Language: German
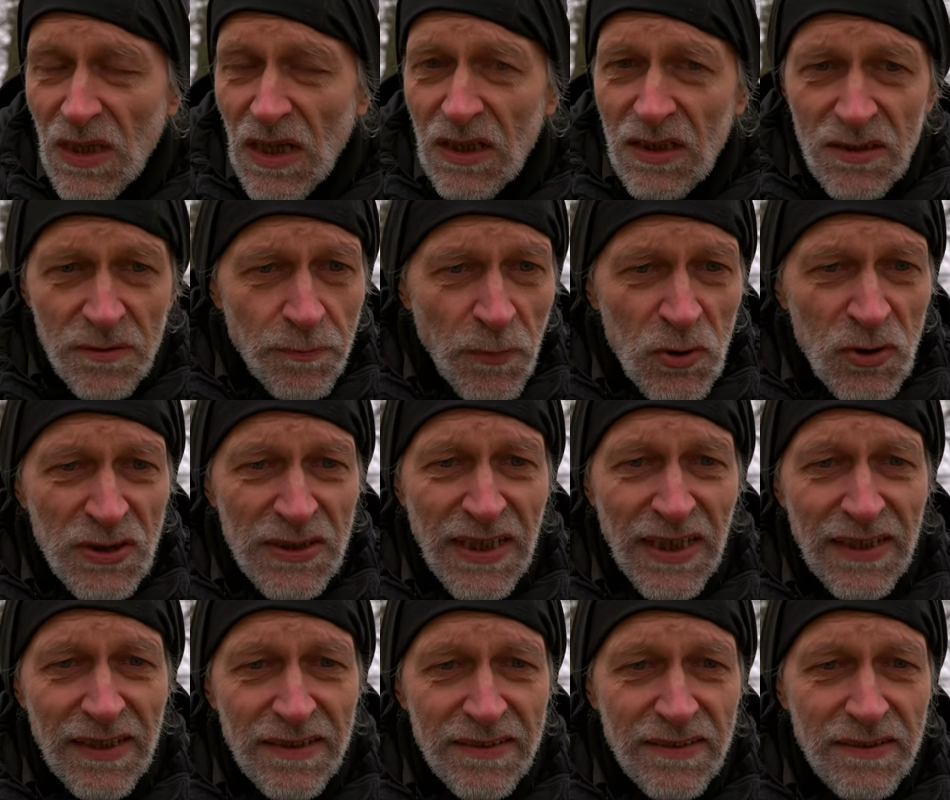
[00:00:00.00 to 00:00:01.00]
Das müsst ihr
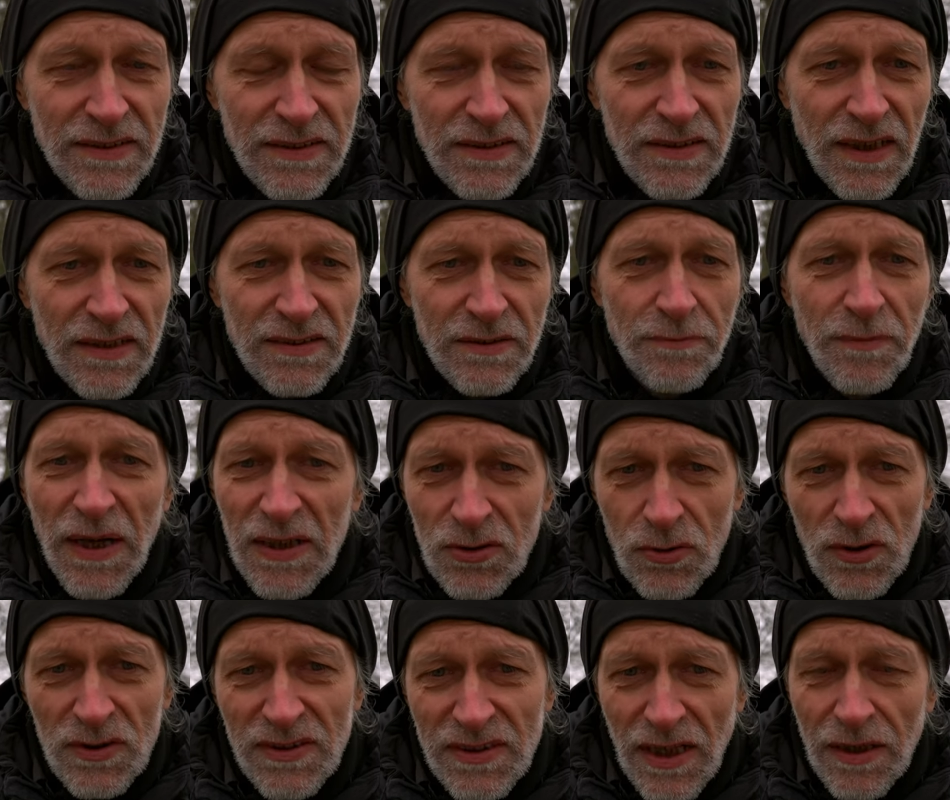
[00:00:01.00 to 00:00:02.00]
alles nicht. Also macht
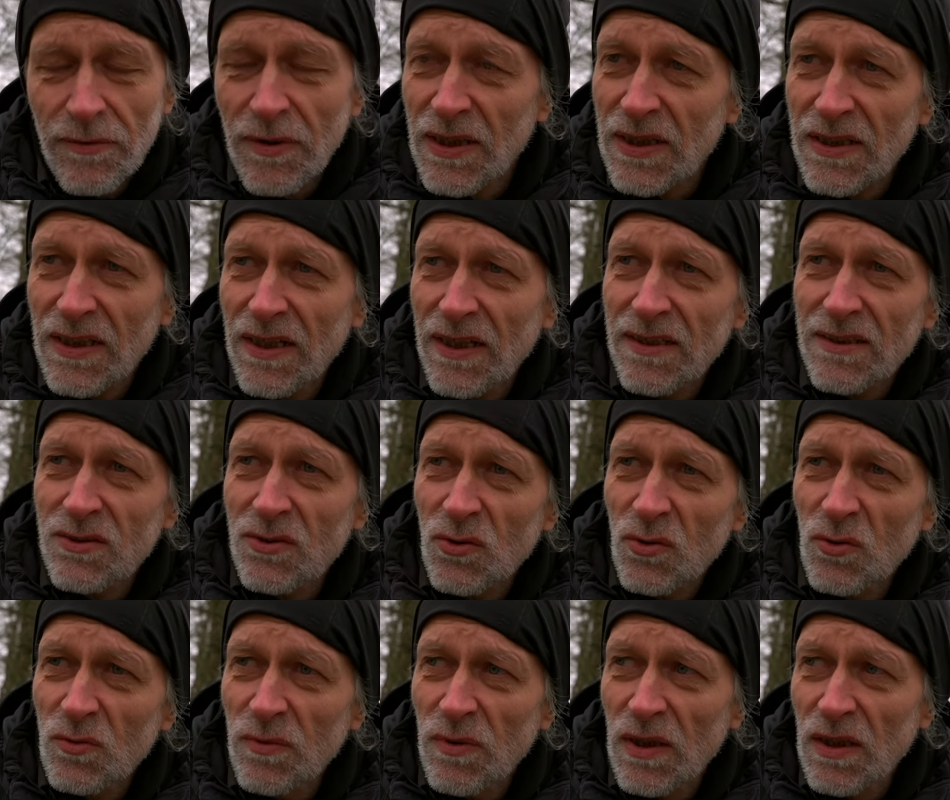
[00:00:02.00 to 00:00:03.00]
euch selber Gedanken
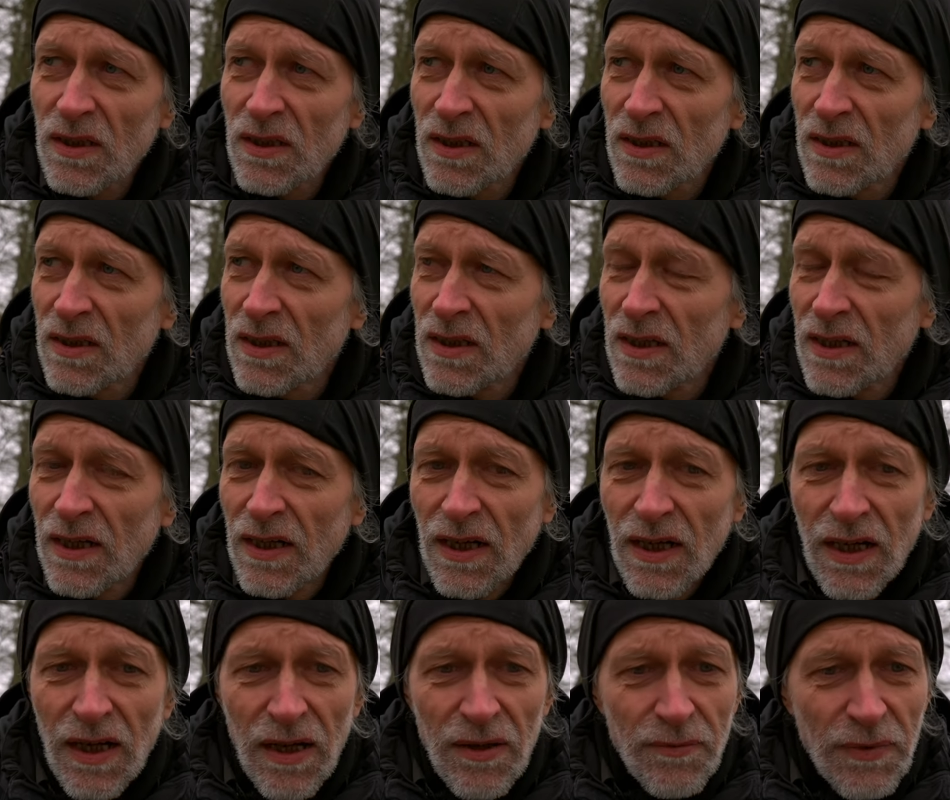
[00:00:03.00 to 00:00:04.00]
drüber.
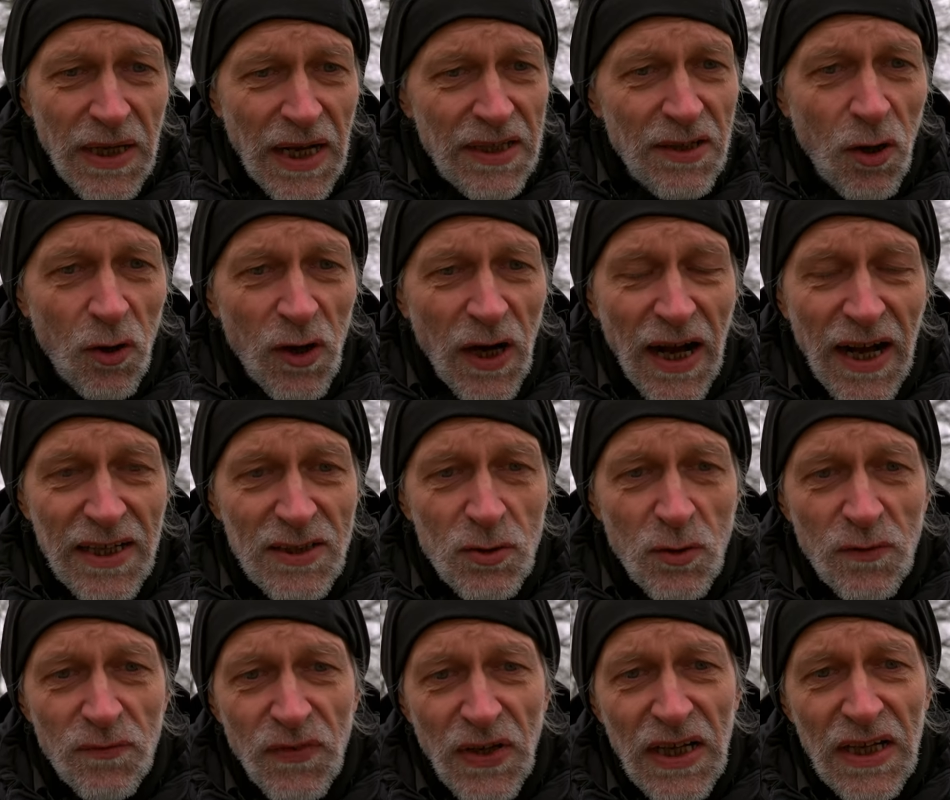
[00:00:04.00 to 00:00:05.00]
Man kann auch
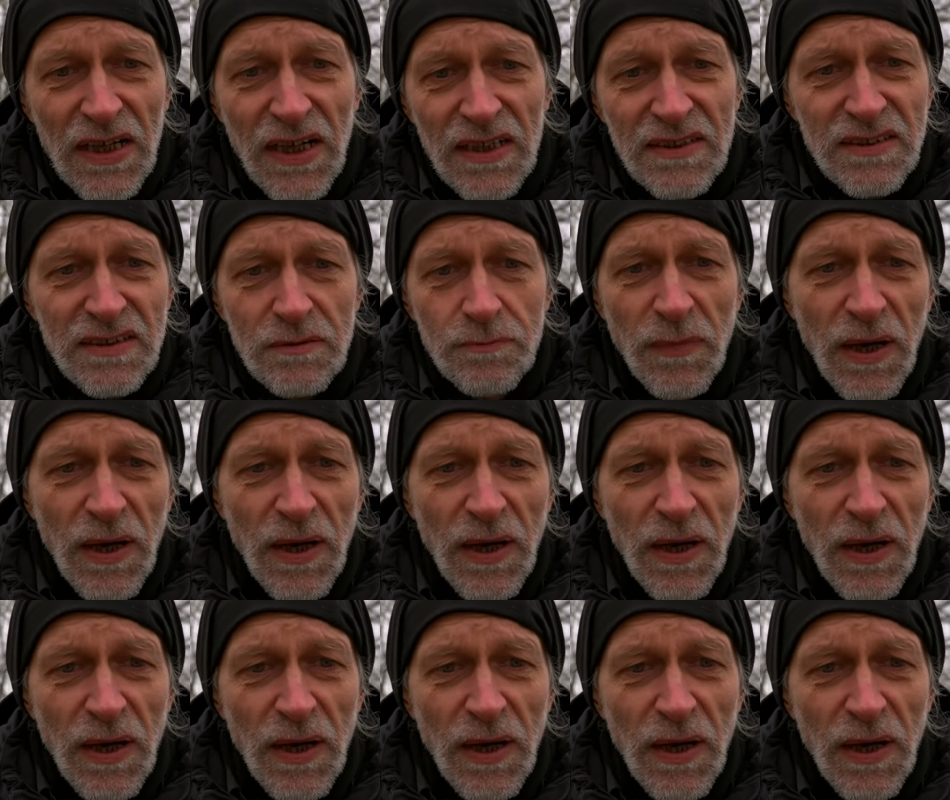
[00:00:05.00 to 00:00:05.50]
Ayurveda sich